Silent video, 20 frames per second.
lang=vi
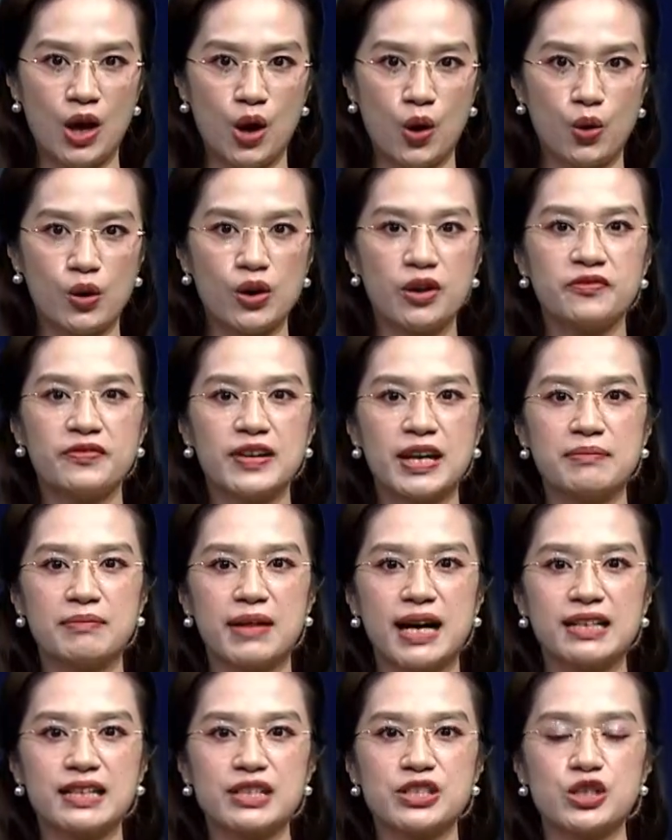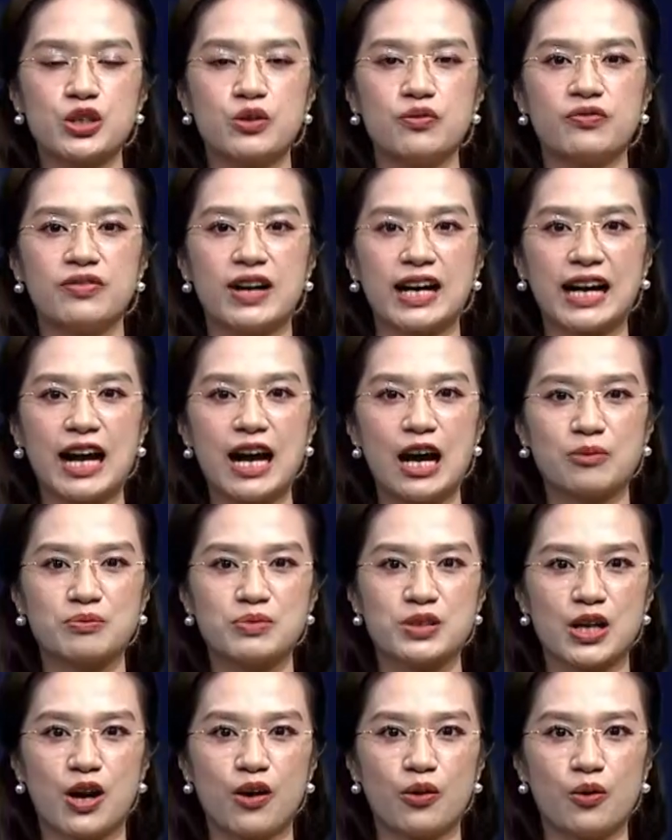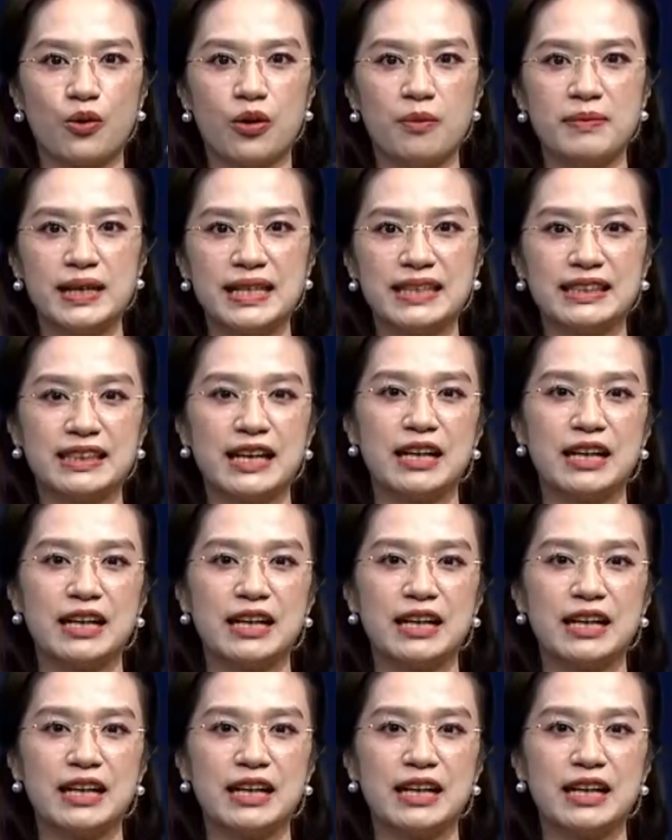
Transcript: Huấn luyện viên Mai Đức Trung và các học trò của mình